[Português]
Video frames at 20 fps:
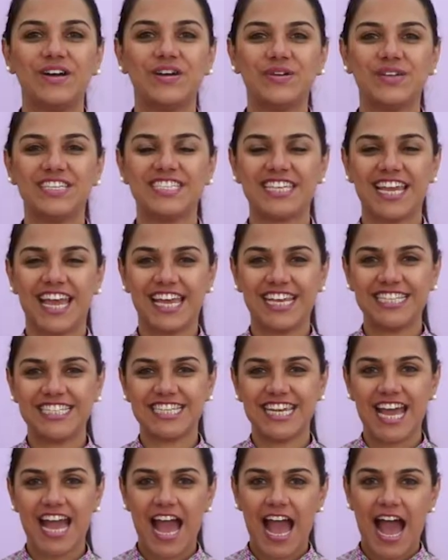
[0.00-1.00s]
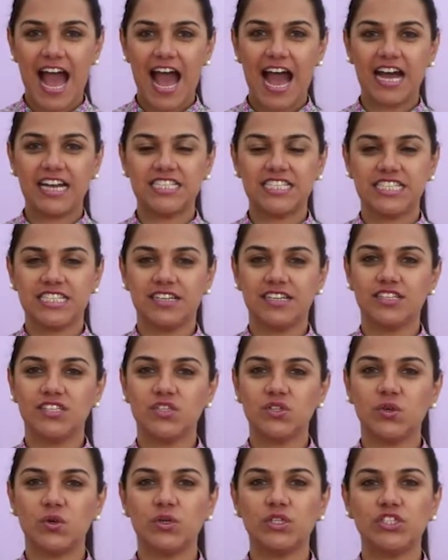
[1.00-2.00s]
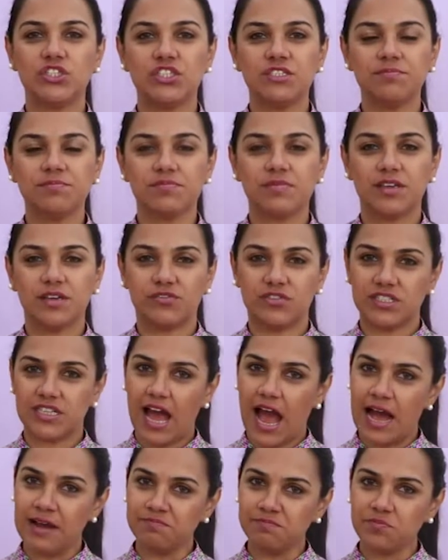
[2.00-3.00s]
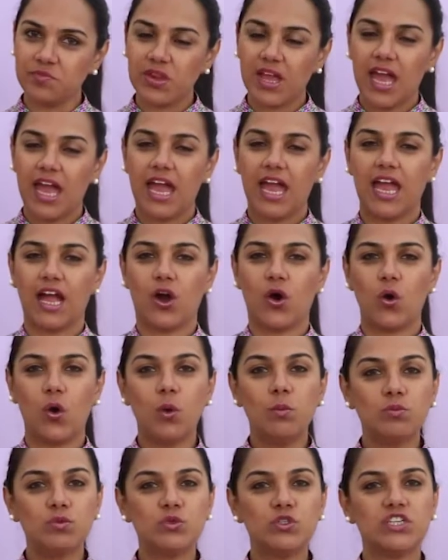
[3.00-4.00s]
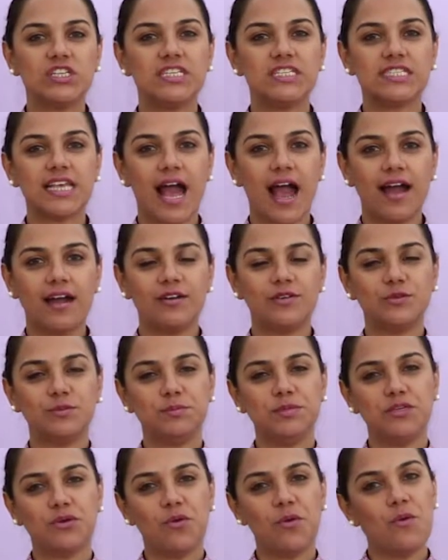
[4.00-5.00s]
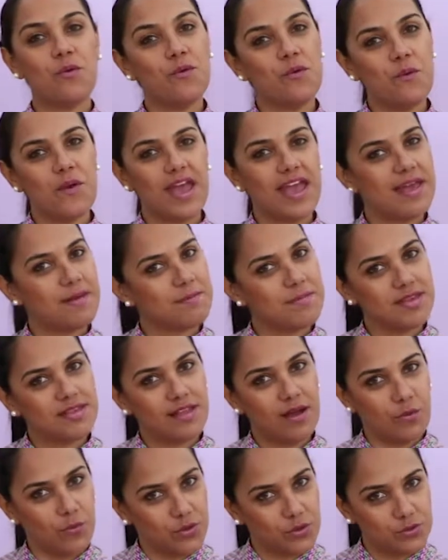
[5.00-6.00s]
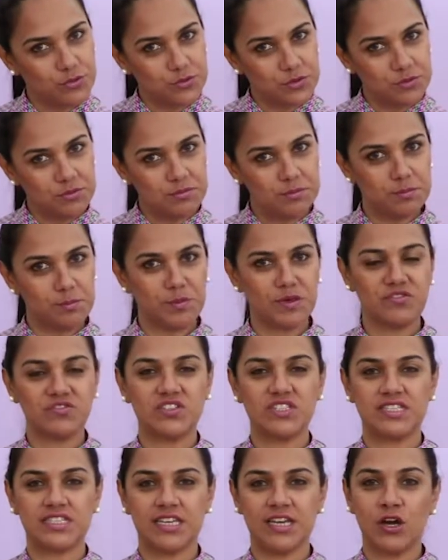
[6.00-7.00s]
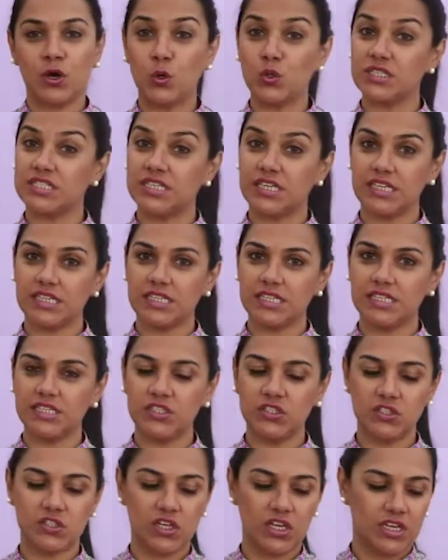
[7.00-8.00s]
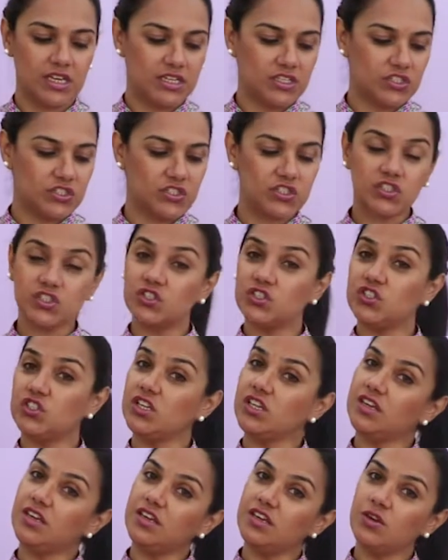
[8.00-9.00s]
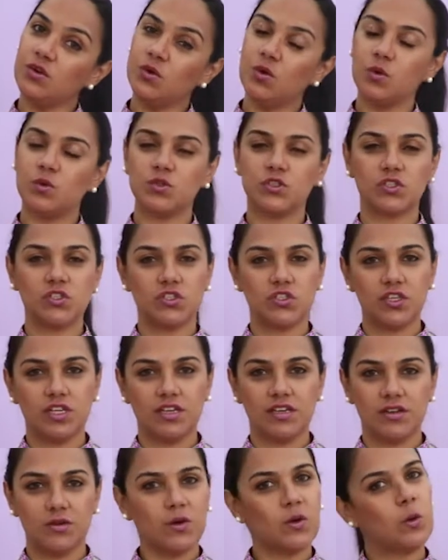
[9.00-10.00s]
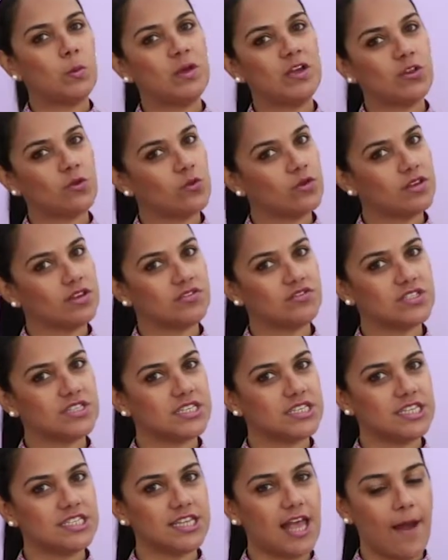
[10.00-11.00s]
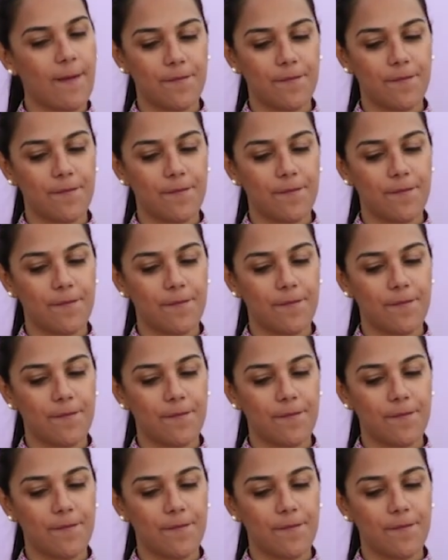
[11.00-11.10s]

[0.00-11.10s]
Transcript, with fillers: Oi, gente! A dica de hoje que eu vou dar é como utilizar o bico 1M da Wilton para fazer rosetas de chantininho ou chantilly ou a cobertura que você quiser.